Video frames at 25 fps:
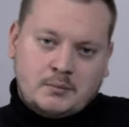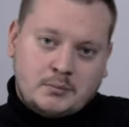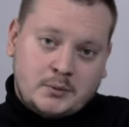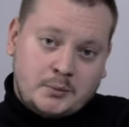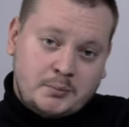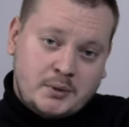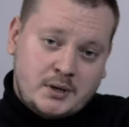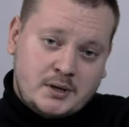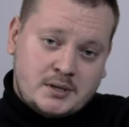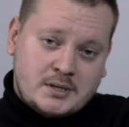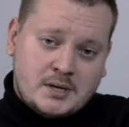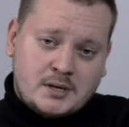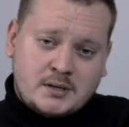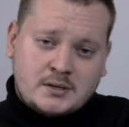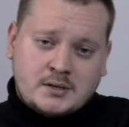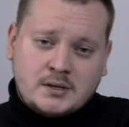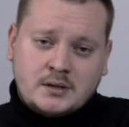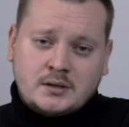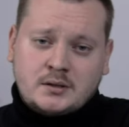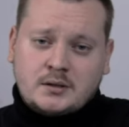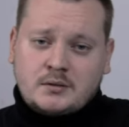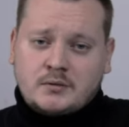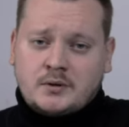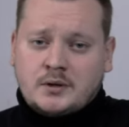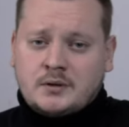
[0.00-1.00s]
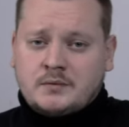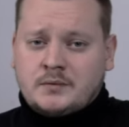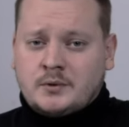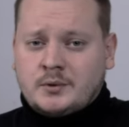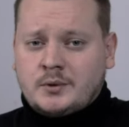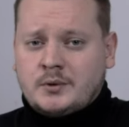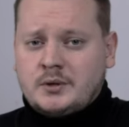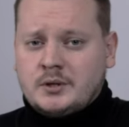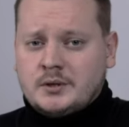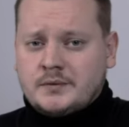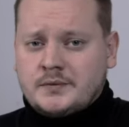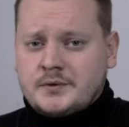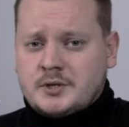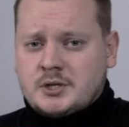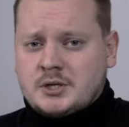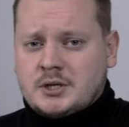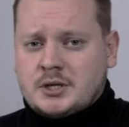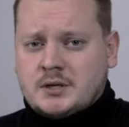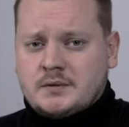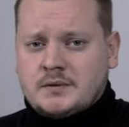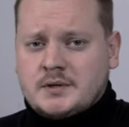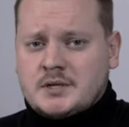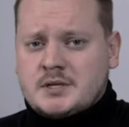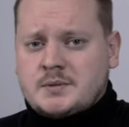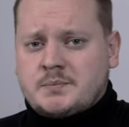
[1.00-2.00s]
Mobilizacja trwała w ogóle w
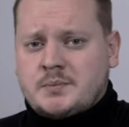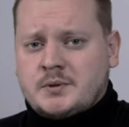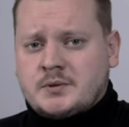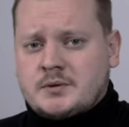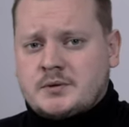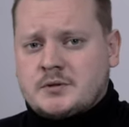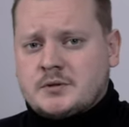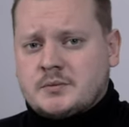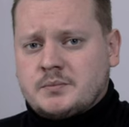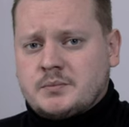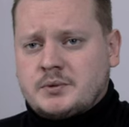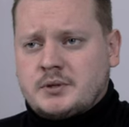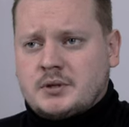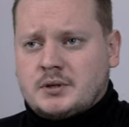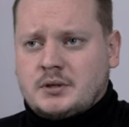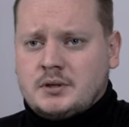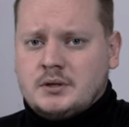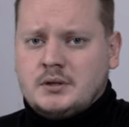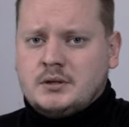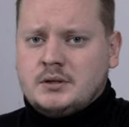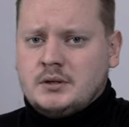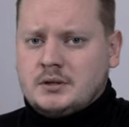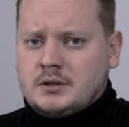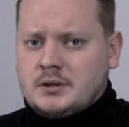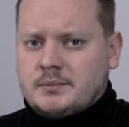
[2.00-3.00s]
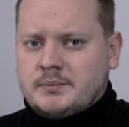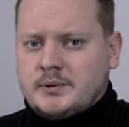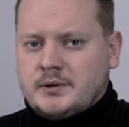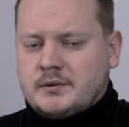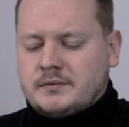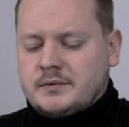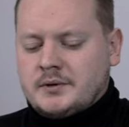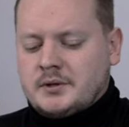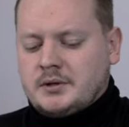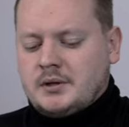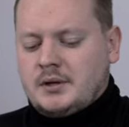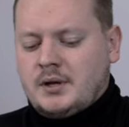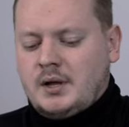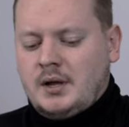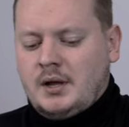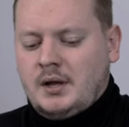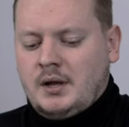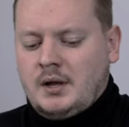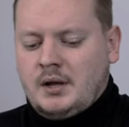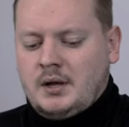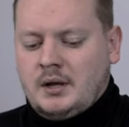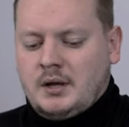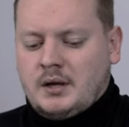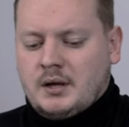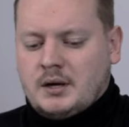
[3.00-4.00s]
ciekawy sposób, taki nietypowy
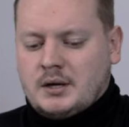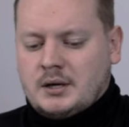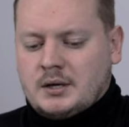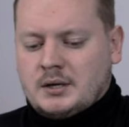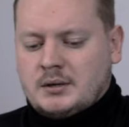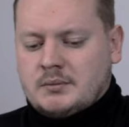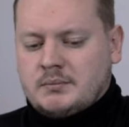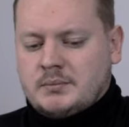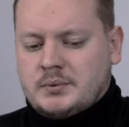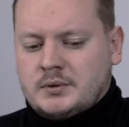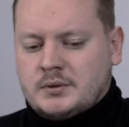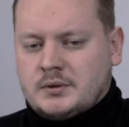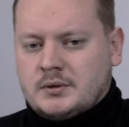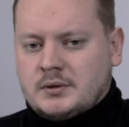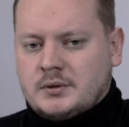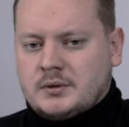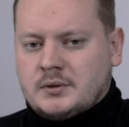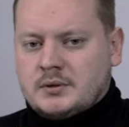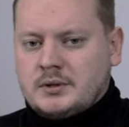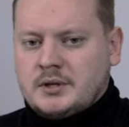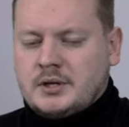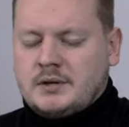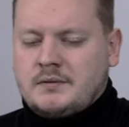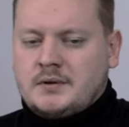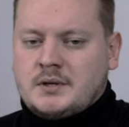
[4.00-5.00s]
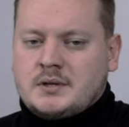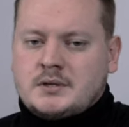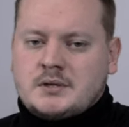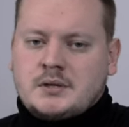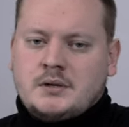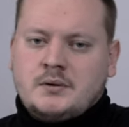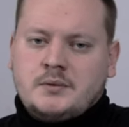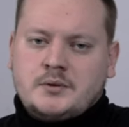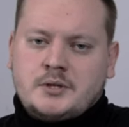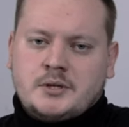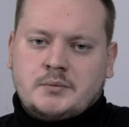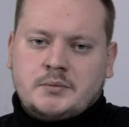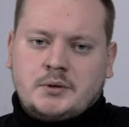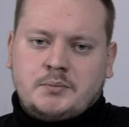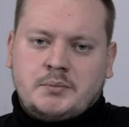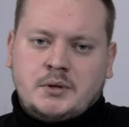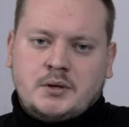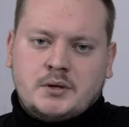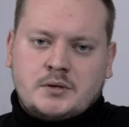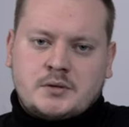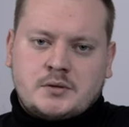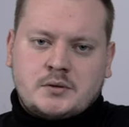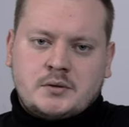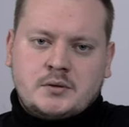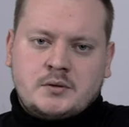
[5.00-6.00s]
bo najwięcej ludzi
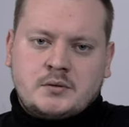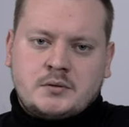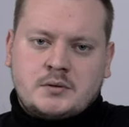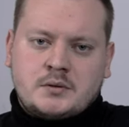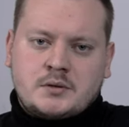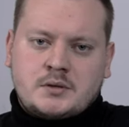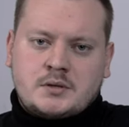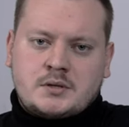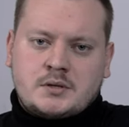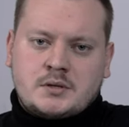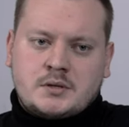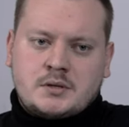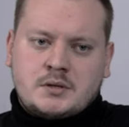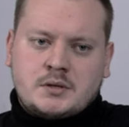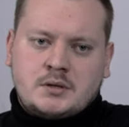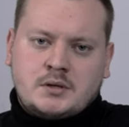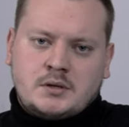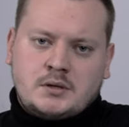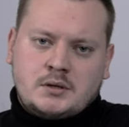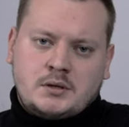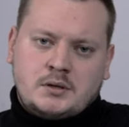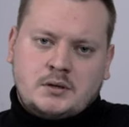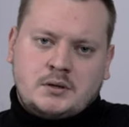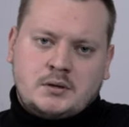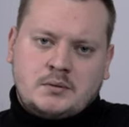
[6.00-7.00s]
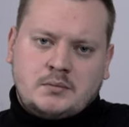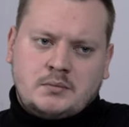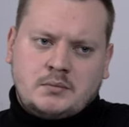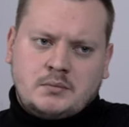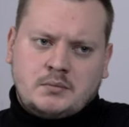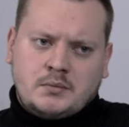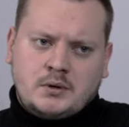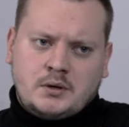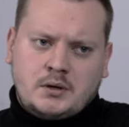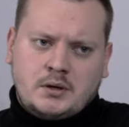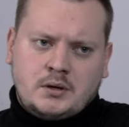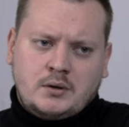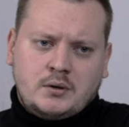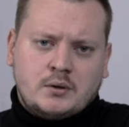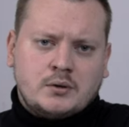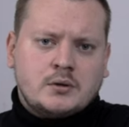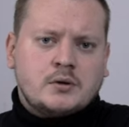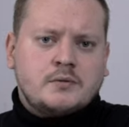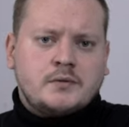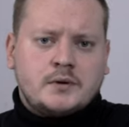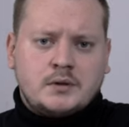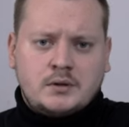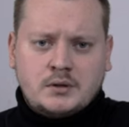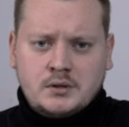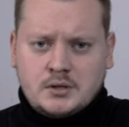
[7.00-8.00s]
mobilizują z y,
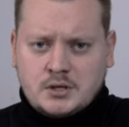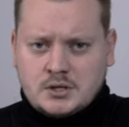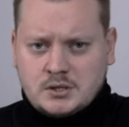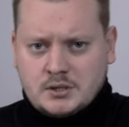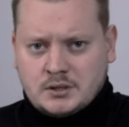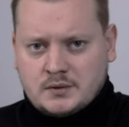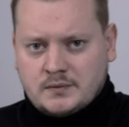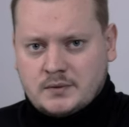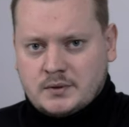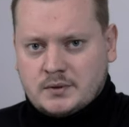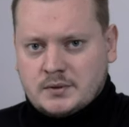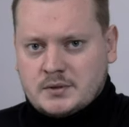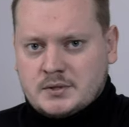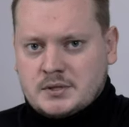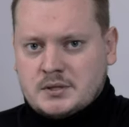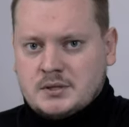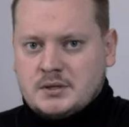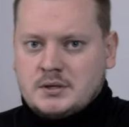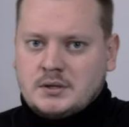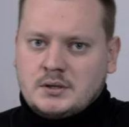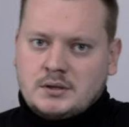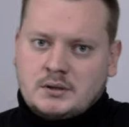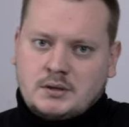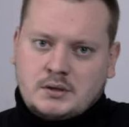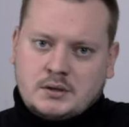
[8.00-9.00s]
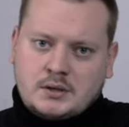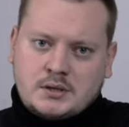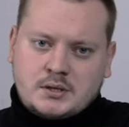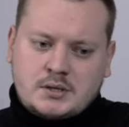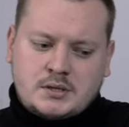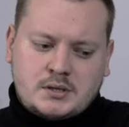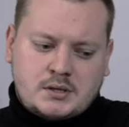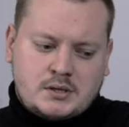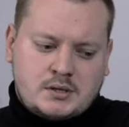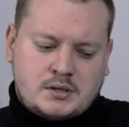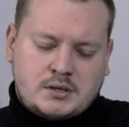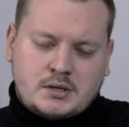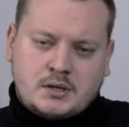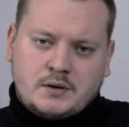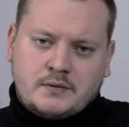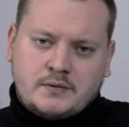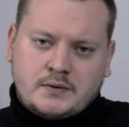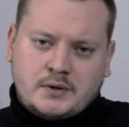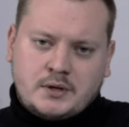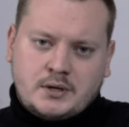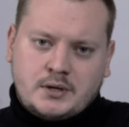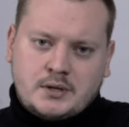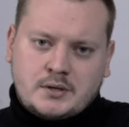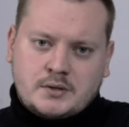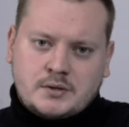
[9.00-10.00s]
regionów etnicznych w Rosji, teraz z
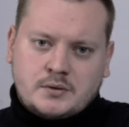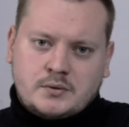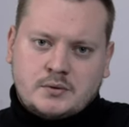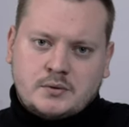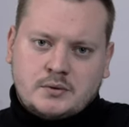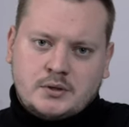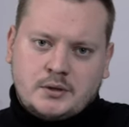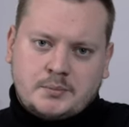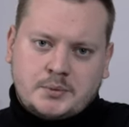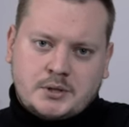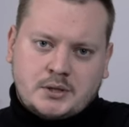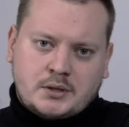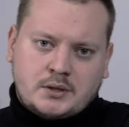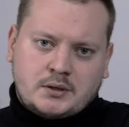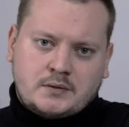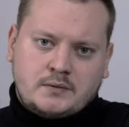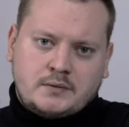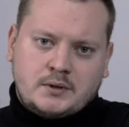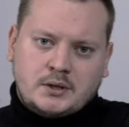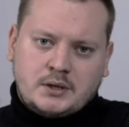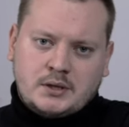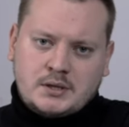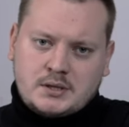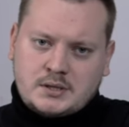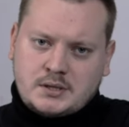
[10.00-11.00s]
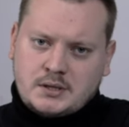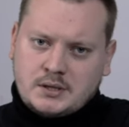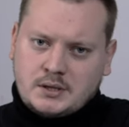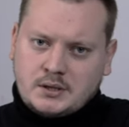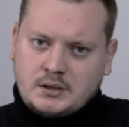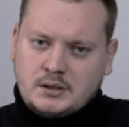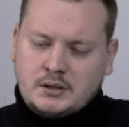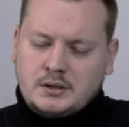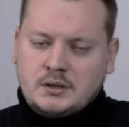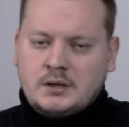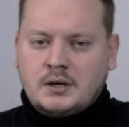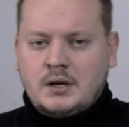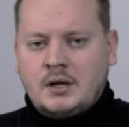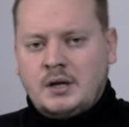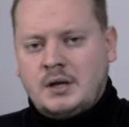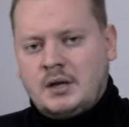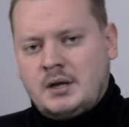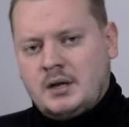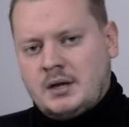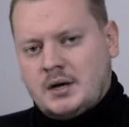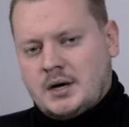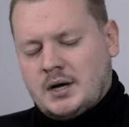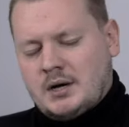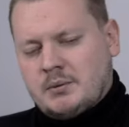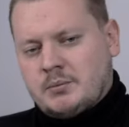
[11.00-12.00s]
Kawkazu, na przykład w Dagestanie
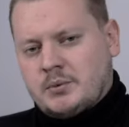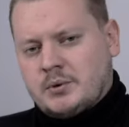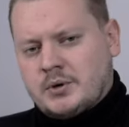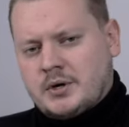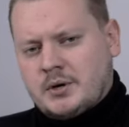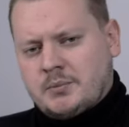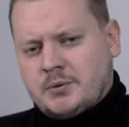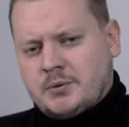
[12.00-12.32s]
albo